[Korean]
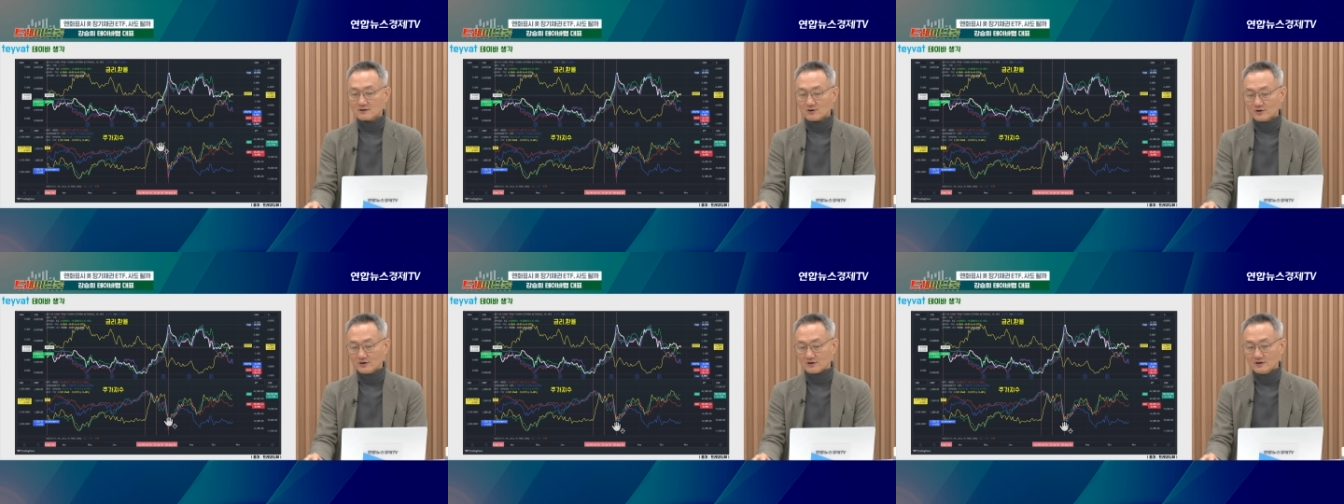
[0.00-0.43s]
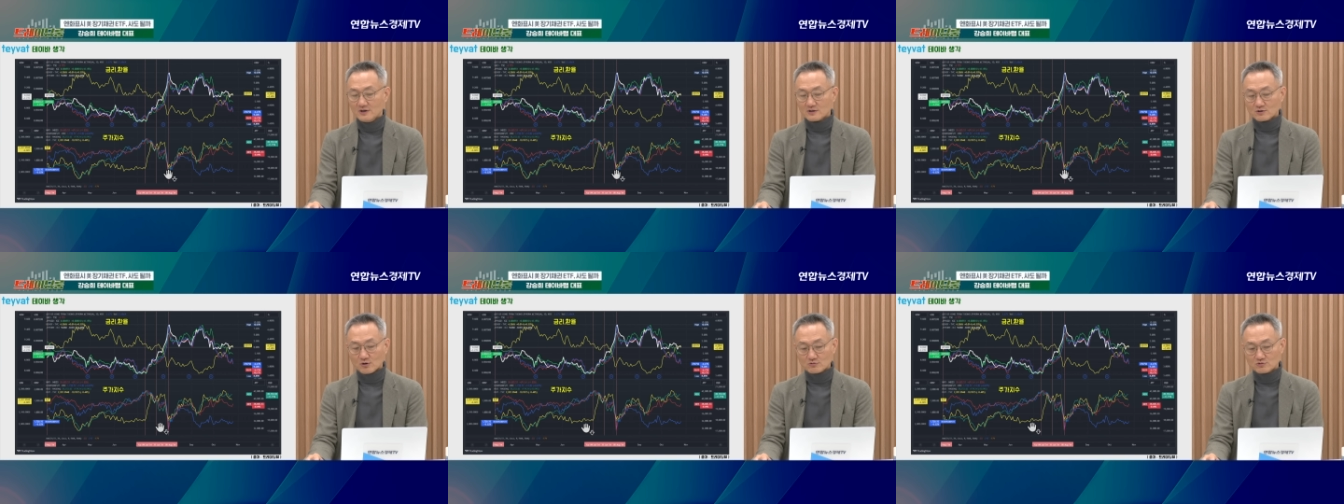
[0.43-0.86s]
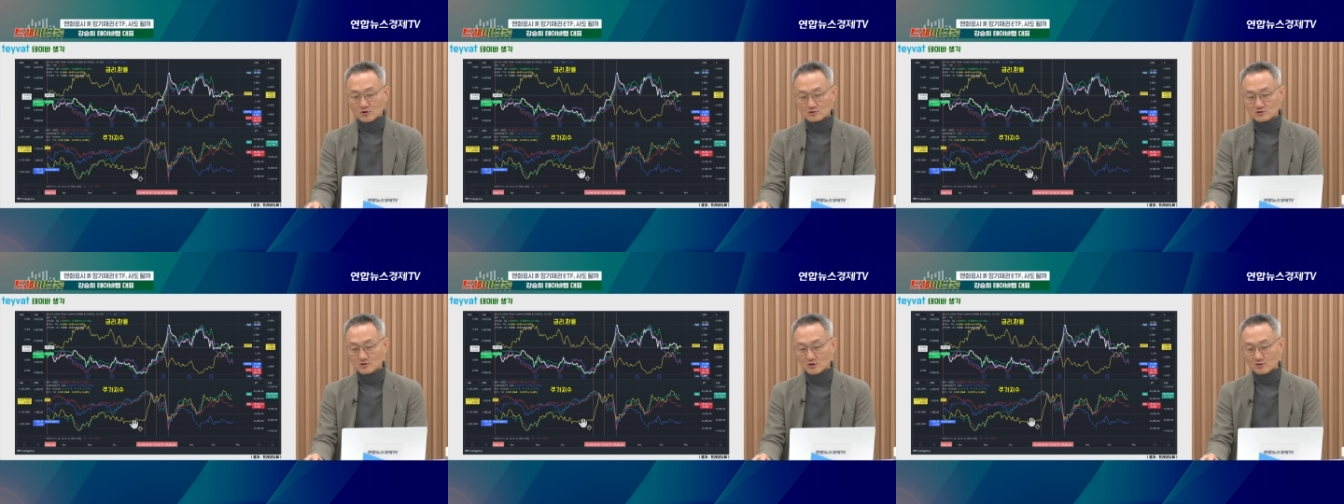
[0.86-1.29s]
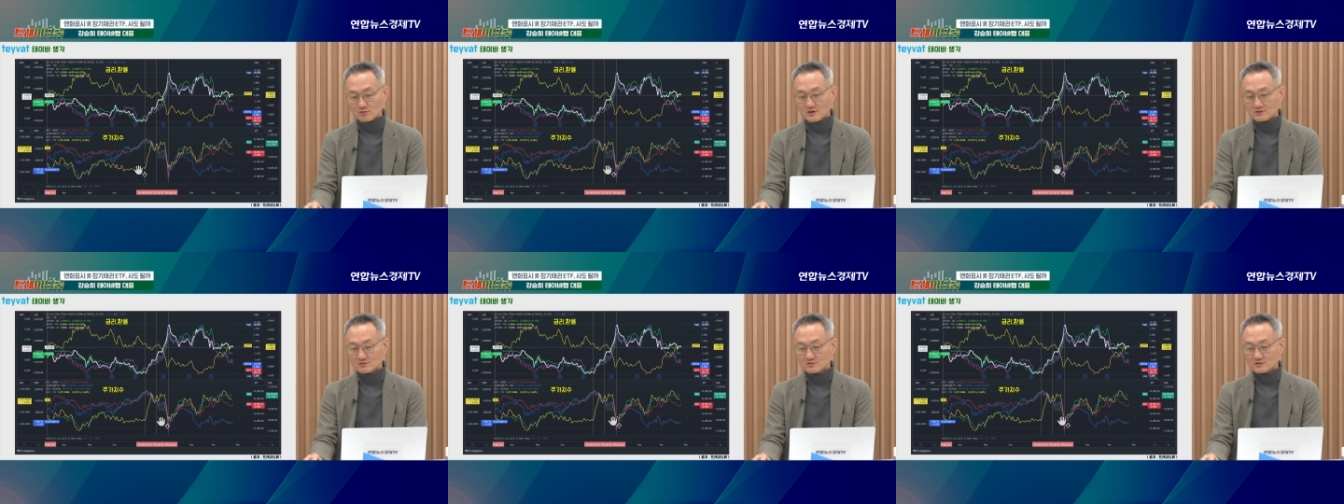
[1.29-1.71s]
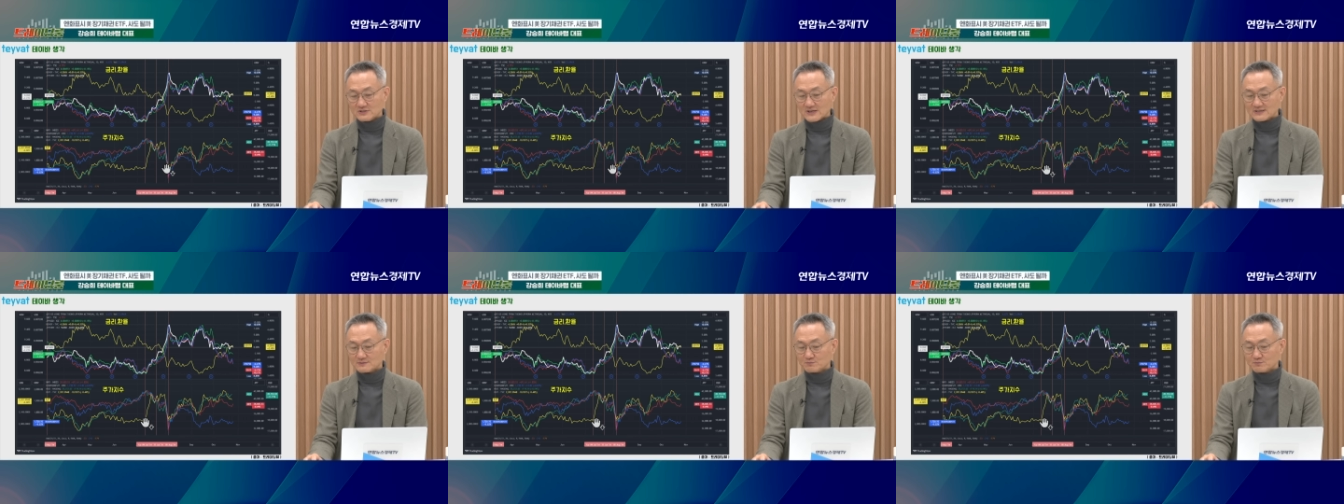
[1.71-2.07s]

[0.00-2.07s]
커요. 음. 결국 여기서 열로 가도 그냥